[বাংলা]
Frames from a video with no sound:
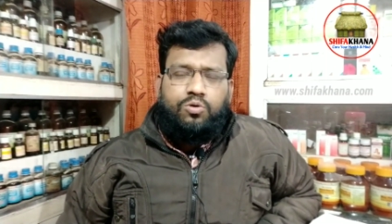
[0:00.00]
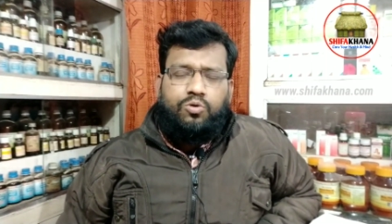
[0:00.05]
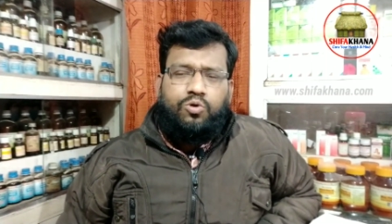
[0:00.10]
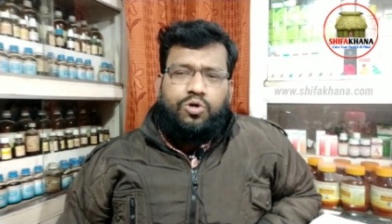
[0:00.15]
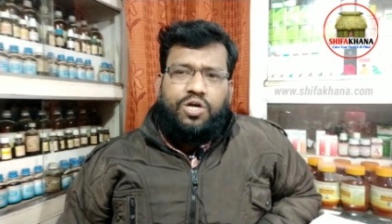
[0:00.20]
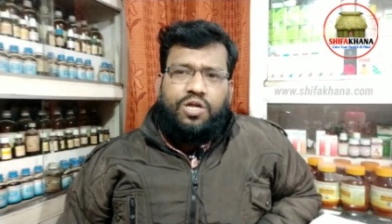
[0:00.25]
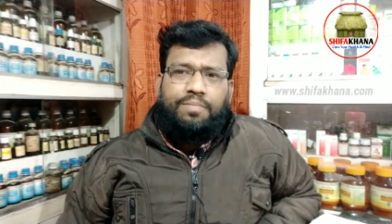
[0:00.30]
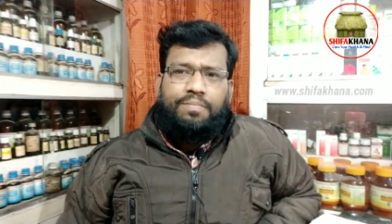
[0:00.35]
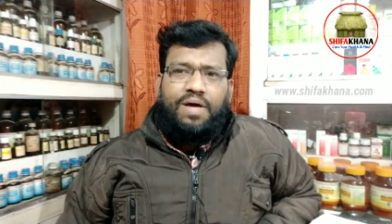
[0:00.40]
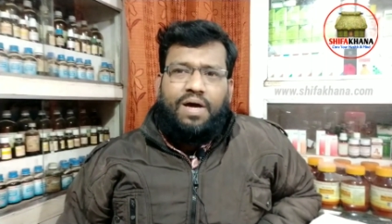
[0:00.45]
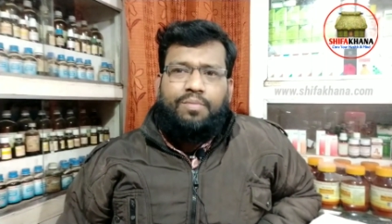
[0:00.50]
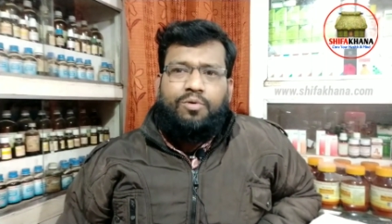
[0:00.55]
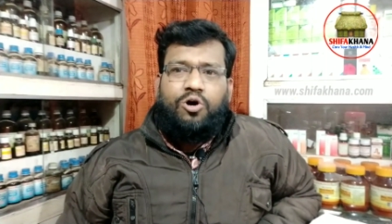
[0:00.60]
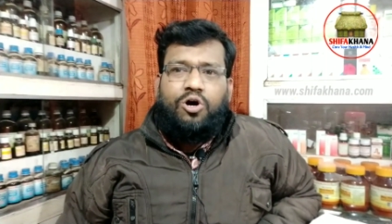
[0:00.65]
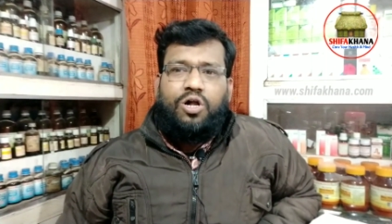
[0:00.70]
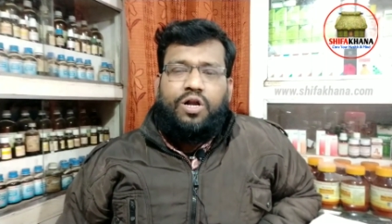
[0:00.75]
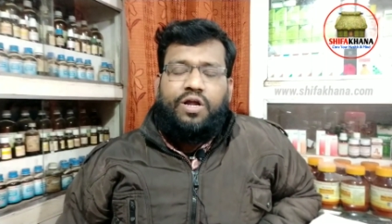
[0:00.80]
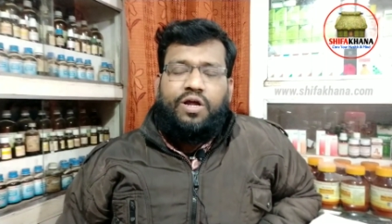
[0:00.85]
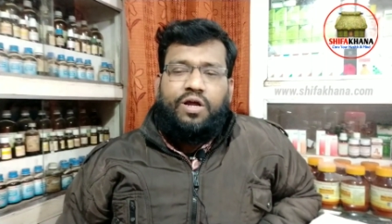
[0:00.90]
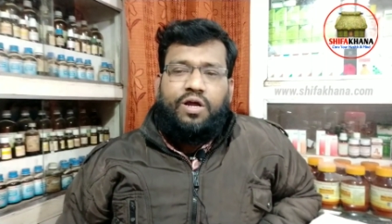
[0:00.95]
রোগীর
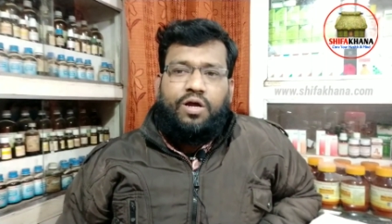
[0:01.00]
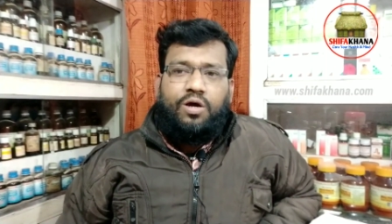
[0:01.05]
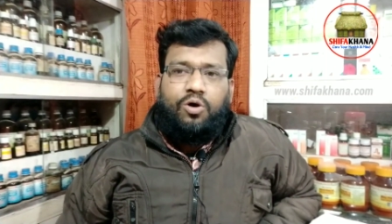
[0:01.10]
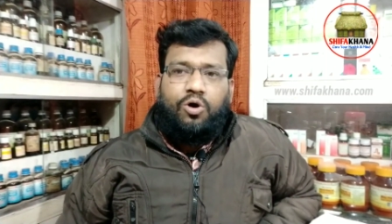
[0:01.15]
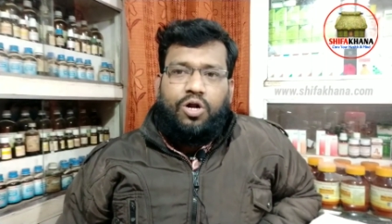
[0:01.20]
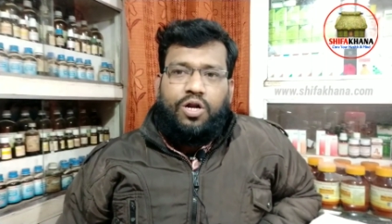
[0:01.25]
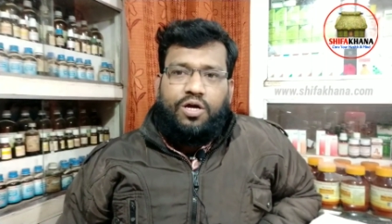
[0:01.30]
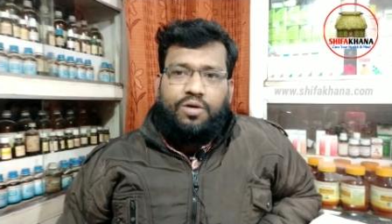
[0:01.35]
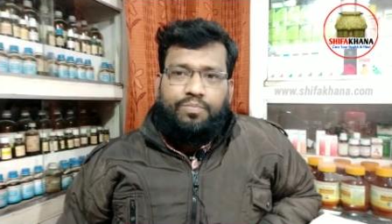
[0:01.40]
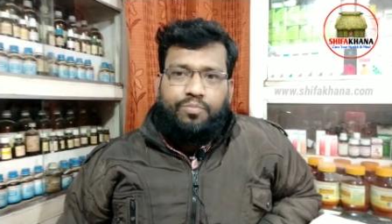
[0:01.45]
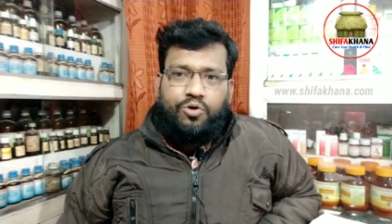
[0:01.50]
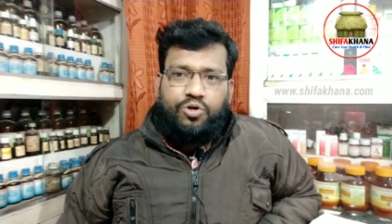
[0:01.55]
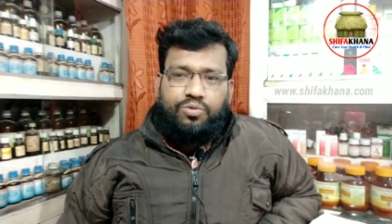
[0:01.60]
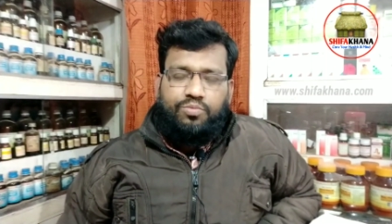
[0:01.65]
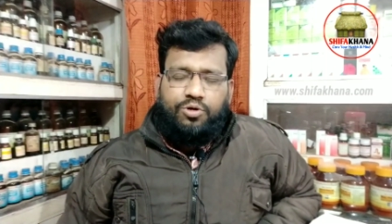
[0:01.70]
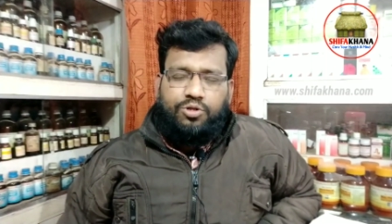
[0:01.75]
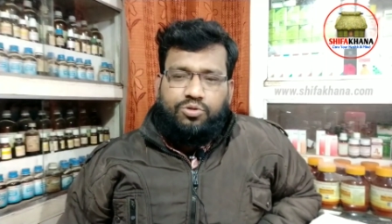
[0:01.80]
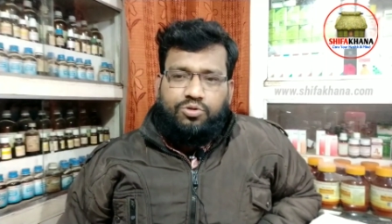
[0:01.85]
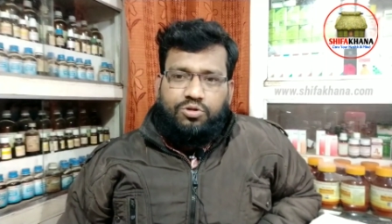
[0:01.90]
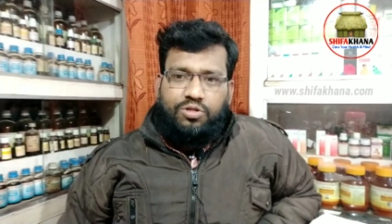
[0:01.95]
ব্যবহারে অনেক
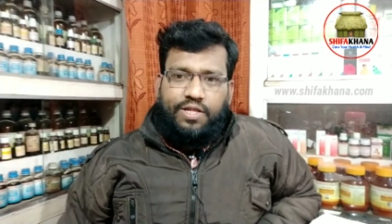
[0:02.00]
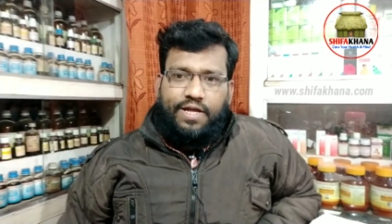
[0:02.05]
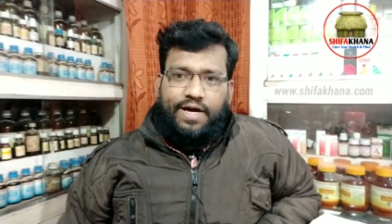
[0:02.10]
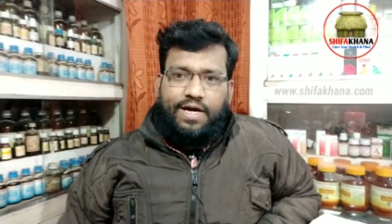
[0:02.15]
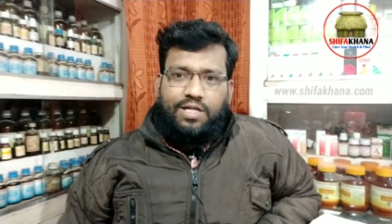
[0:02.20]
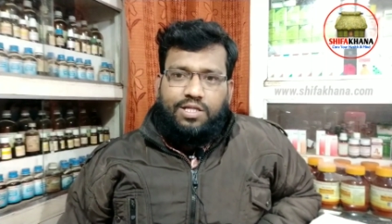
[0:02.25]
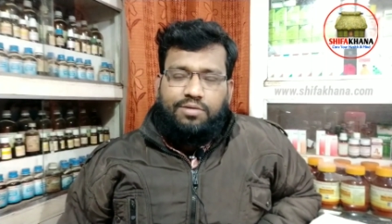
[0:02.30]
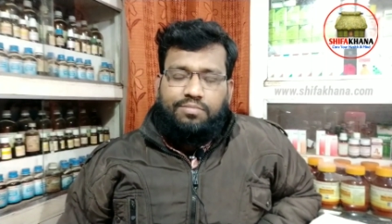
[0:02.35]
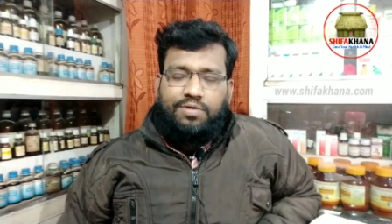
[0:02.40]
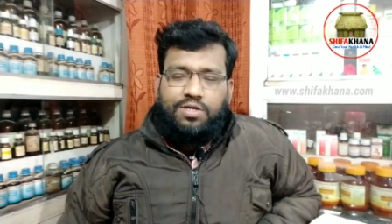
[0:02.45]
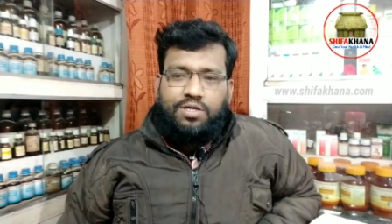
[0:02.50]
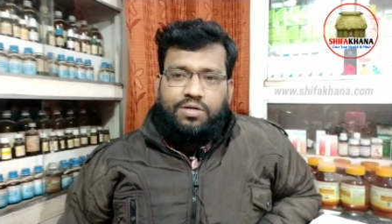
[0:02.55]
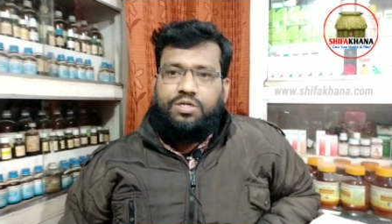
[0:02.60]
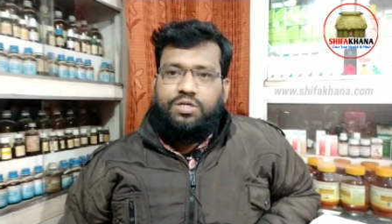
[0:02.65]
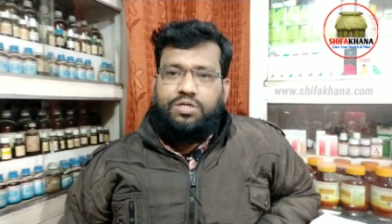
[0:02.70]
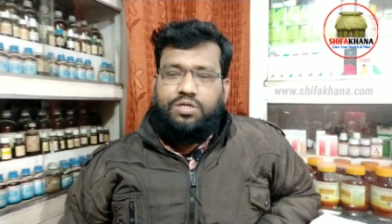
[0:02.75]
পরিবর্তন দেখা দিবে